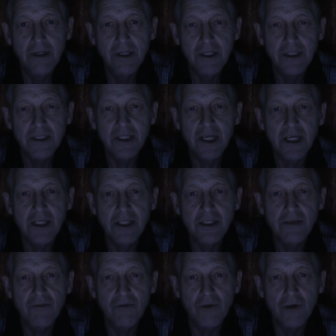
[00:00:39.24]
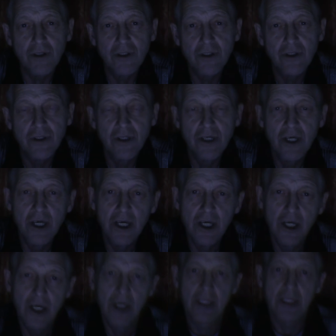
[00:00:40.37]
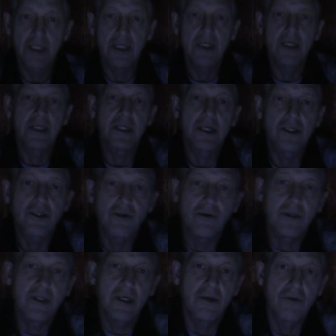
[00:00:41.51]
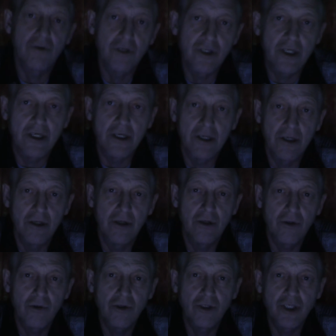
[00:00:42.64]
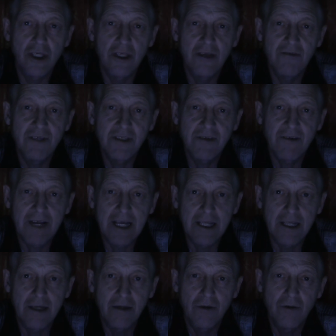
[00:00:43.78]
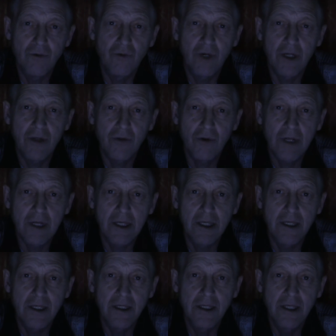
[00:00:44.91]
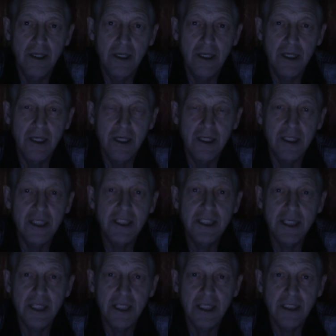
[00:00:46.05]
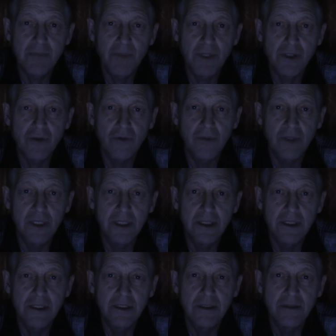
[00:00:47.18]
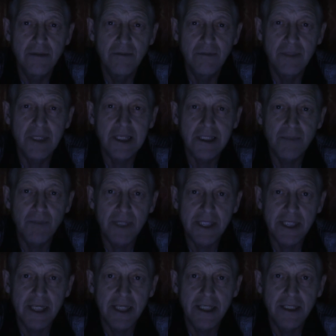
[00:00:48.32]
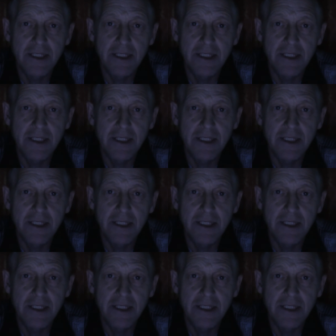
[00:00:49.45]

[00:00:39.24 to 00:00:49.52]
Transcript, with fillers: Знаешь, сволочь, ты дошел до точки, точки невозврата, у которой есть одна способность – мир спасать.